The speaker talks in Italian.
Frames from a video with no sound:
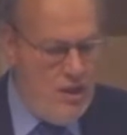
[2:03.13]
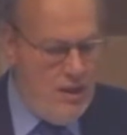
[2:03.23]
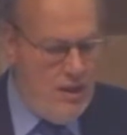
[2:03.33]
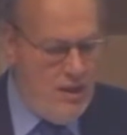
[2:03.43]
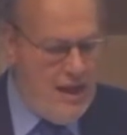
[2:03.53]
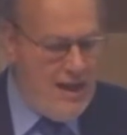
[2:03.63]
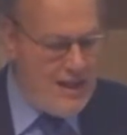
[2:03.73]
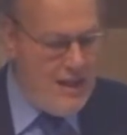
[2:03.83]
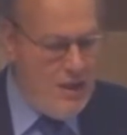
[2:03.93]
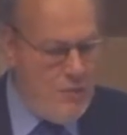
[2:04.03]
Eh,
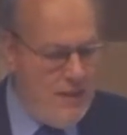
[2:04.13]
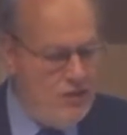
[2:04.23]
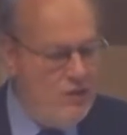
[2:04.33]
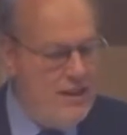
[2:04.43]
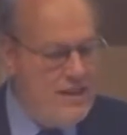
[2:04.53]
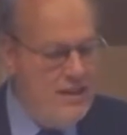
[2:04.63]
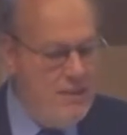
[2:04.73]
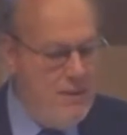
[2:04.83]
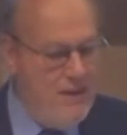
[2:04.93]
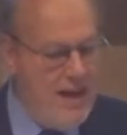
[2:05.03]
anche in aumento le
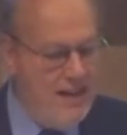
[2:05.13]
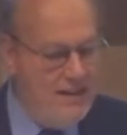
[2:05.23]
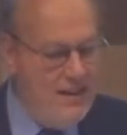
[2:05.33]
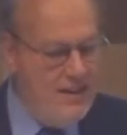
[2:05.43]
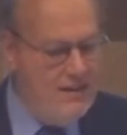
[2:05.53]
aziende private,